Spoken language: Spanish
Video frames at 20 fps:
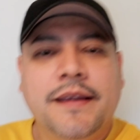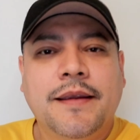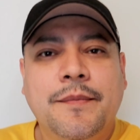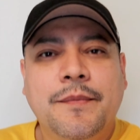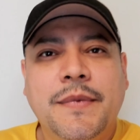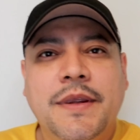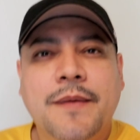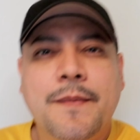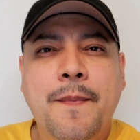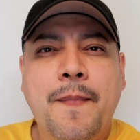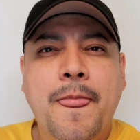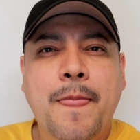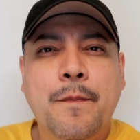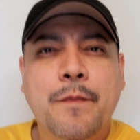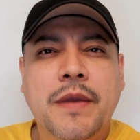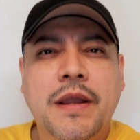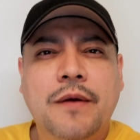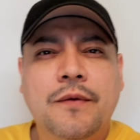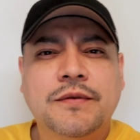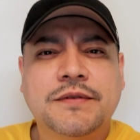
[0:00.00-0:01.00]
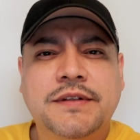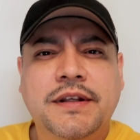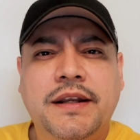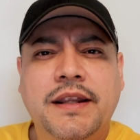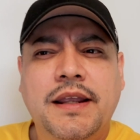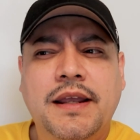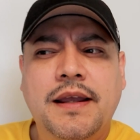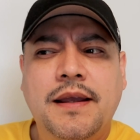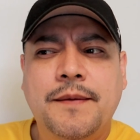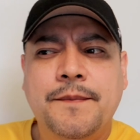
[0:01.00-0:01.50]
Me,
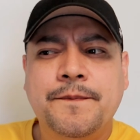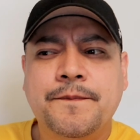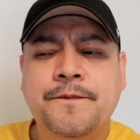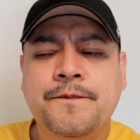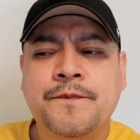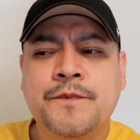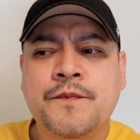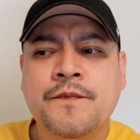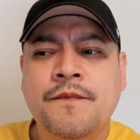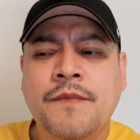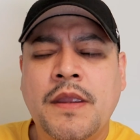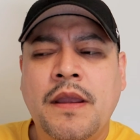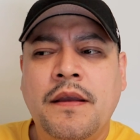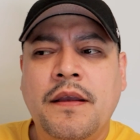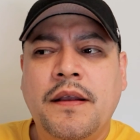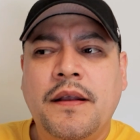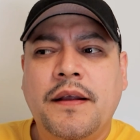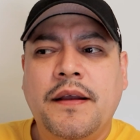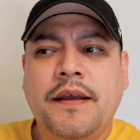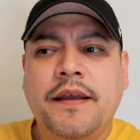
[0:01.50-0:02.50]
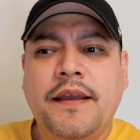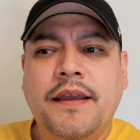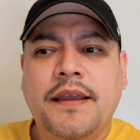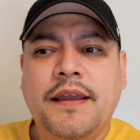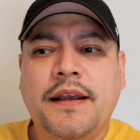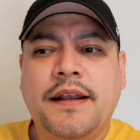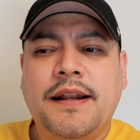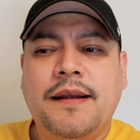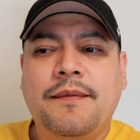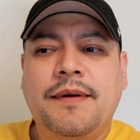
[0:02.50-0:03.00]
gustaría
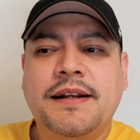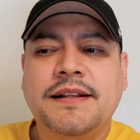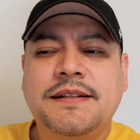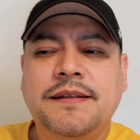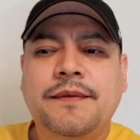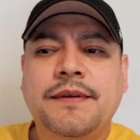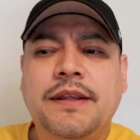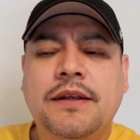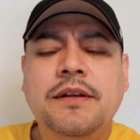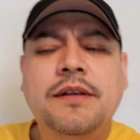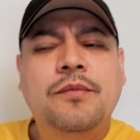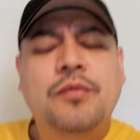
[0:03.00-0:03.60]
grabar ese video,